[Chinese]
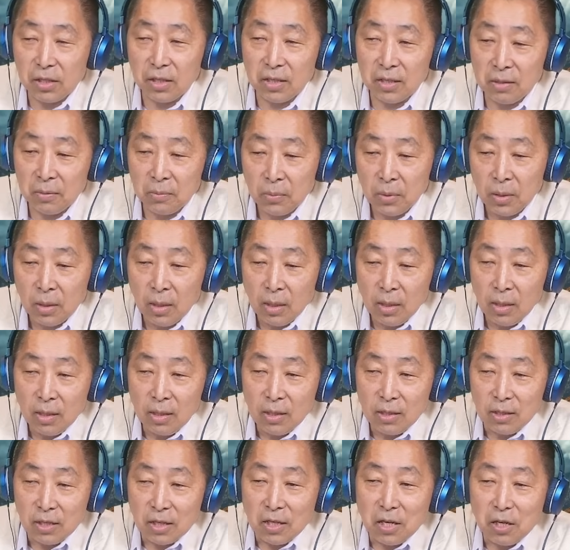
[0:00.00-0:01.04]
其实
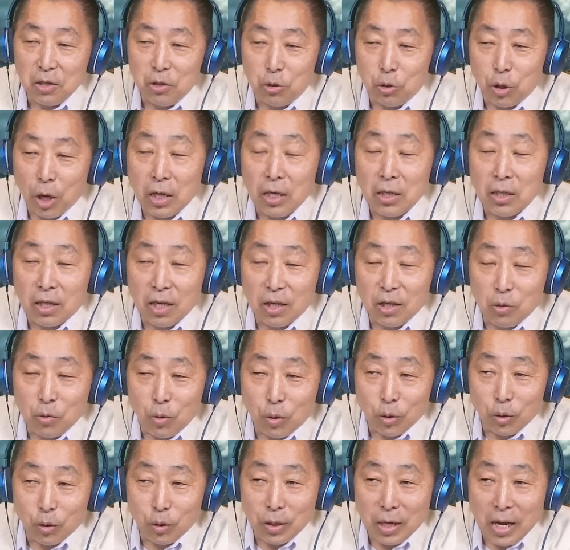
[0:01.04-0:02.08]
其实全德
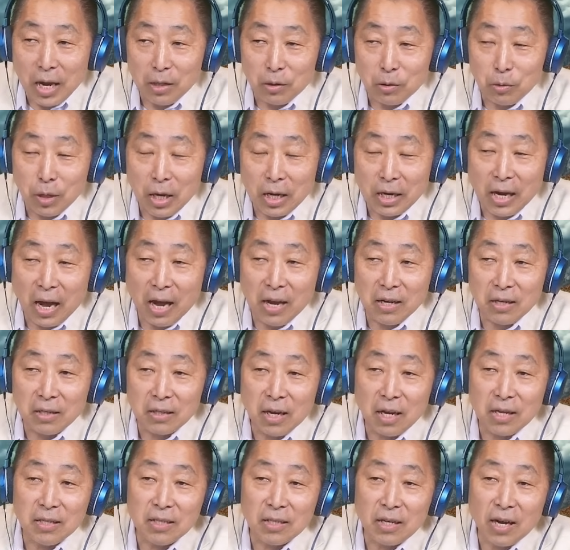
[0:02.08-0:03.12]
国都在都在看
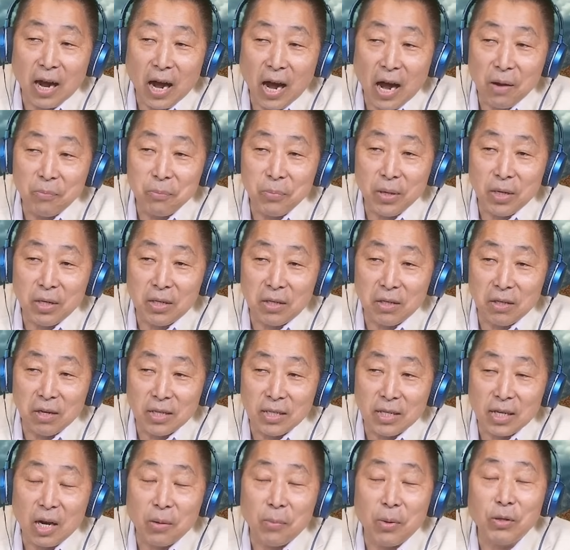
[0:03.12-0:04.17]
看这个哈贝克
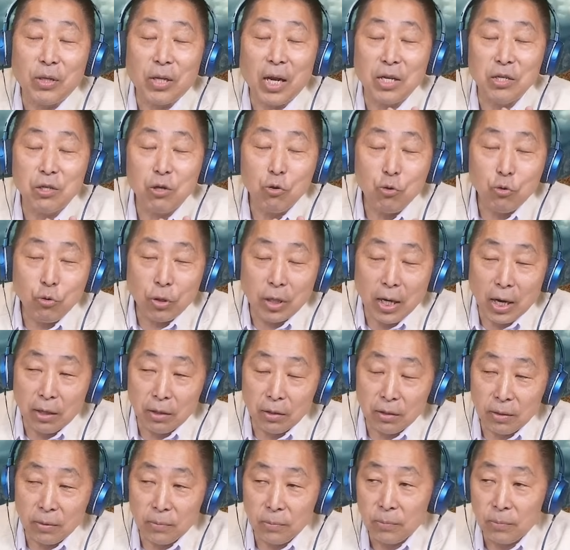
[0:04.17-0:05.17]
呢在干嘛？因为他是绿党